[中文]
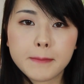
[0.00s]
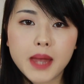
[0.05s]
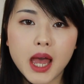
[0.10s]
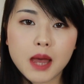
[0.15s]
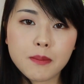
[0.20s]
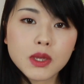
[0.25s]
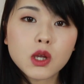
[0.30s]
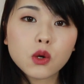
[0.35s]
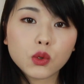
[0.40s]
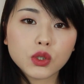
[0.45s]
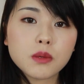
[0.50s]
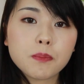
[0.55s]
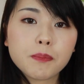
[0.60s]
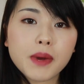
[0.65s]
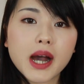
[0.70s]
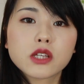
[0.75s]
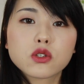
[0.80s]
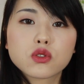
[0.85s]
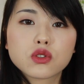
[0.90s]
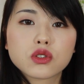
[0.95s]
还没有一
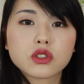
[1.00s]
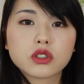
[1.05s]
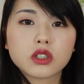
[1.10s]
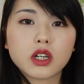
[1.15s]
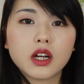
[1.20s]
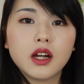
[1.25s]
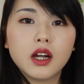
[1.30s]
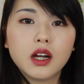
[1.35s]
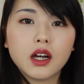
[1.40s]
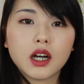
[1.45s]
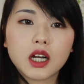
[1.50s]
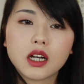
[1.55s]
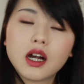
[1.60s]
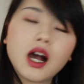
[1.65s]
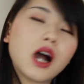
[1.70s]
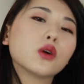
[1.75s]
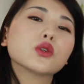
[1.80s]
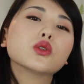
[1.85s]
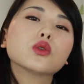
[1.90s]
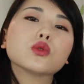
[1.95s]
把就是很
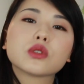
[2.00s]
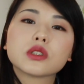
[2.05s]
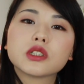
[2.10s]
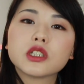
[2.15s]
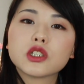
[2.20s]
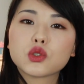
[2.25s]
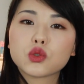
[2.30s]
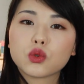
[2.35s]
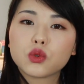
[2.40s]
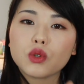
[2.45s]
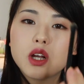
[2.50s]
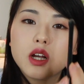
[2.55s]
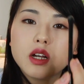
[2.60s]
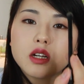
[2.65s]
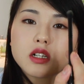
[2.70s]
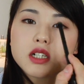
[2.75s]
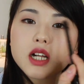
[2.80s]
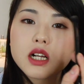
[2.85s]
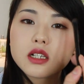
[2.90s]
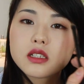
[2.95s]
好用的这种
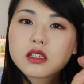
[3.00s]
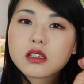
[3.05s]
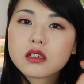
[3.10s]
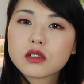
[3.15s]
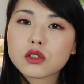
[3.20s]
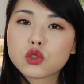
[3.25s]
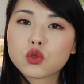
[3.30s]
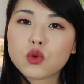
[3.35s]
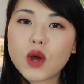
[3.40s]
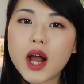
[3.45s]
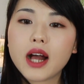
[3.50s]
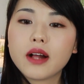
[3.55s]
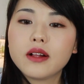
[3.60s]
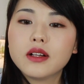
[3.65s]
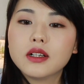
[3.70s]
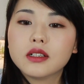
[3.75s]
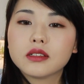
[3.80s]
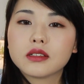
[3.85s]
上色刷，